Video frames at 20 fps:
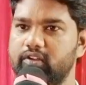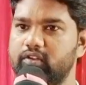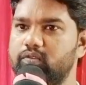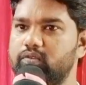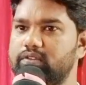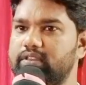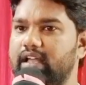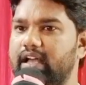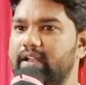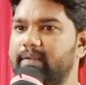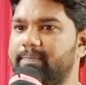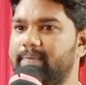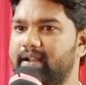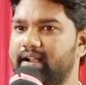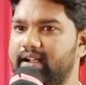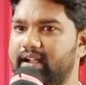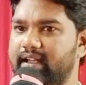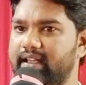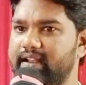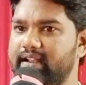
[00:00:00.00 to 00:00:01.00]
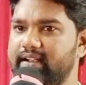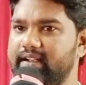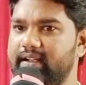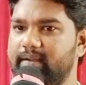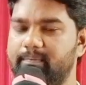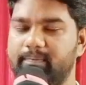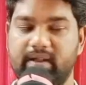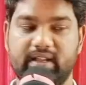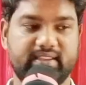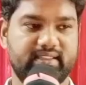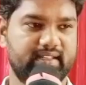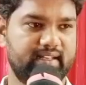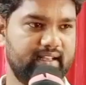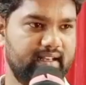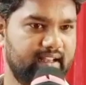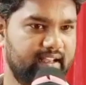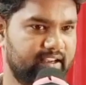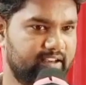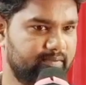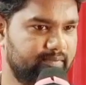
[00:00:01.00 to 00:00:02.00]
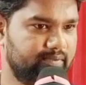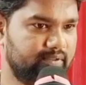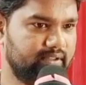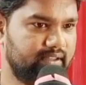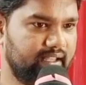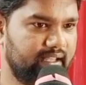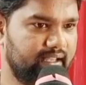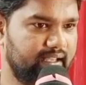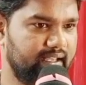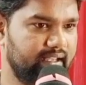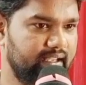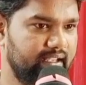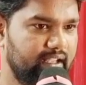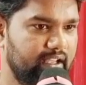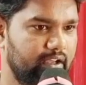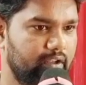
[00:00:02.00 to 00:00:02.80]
నువ్వు దాని ప్రకారంగా బ్రతకలేకపోతే